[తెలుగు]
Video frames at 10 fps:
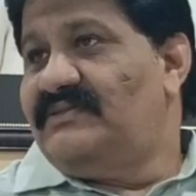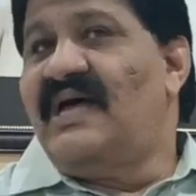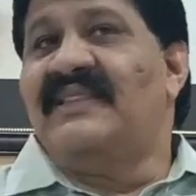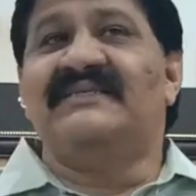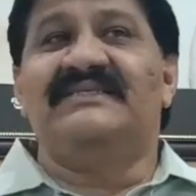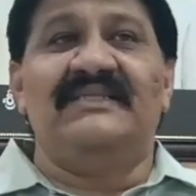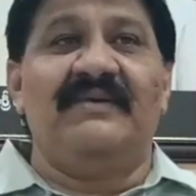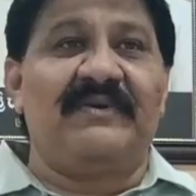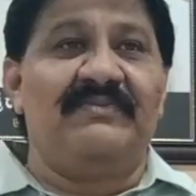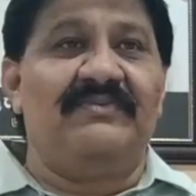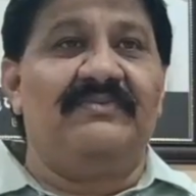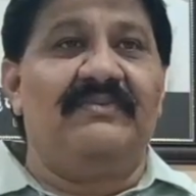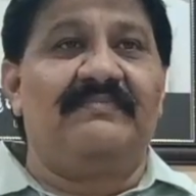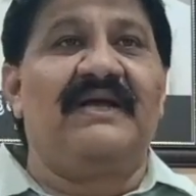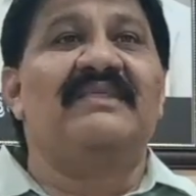సాదాసీదా ప్రభు
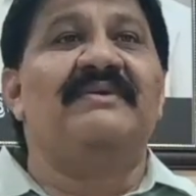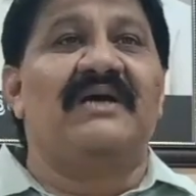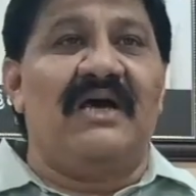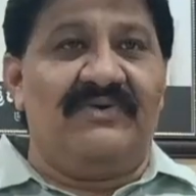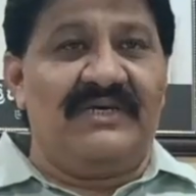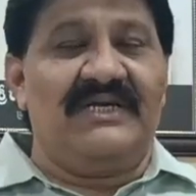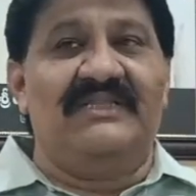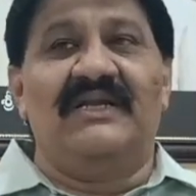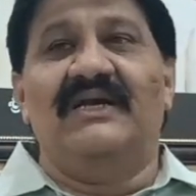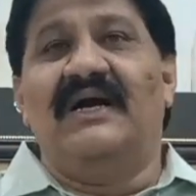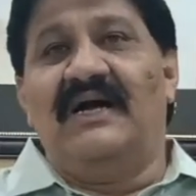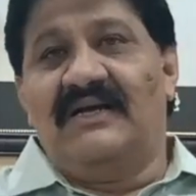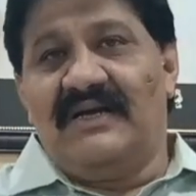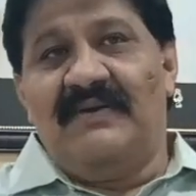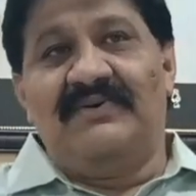ప్రాథమిక ఆరోగ్య కేంద్రంగా
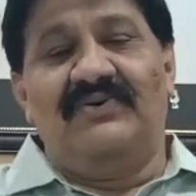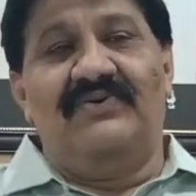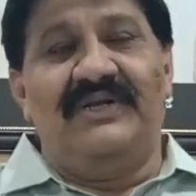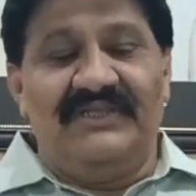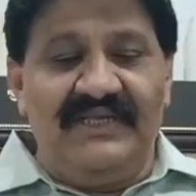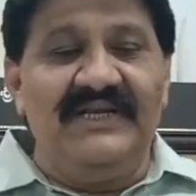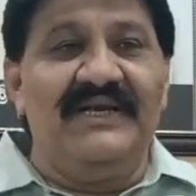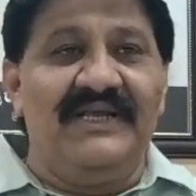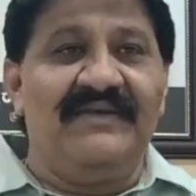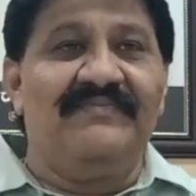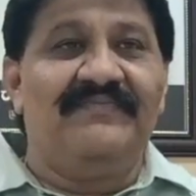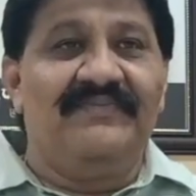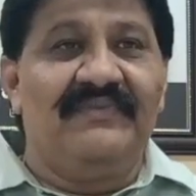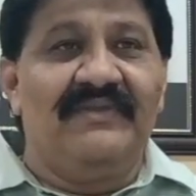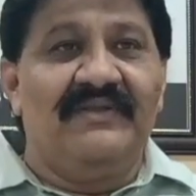కామనూరులో ఉండే దీనిని
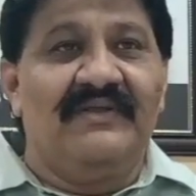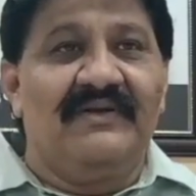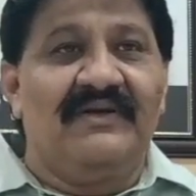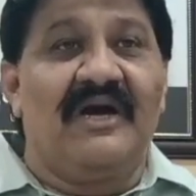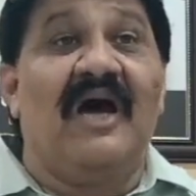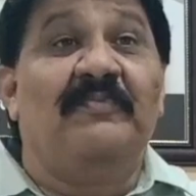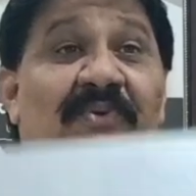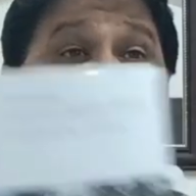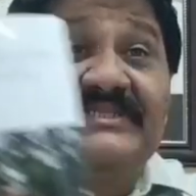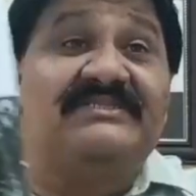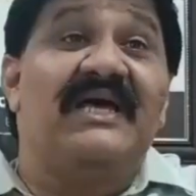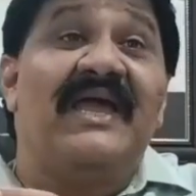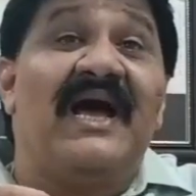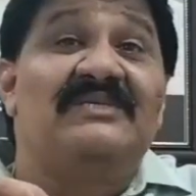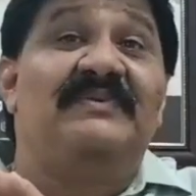కార్పొరేట్
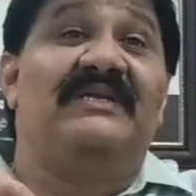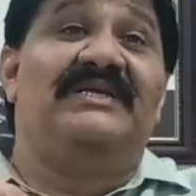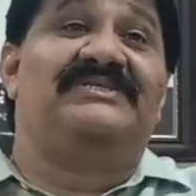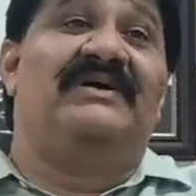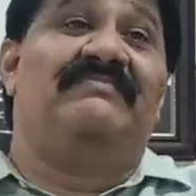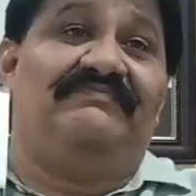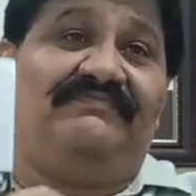స్థాయి హాస్పిటల్ చేసినాం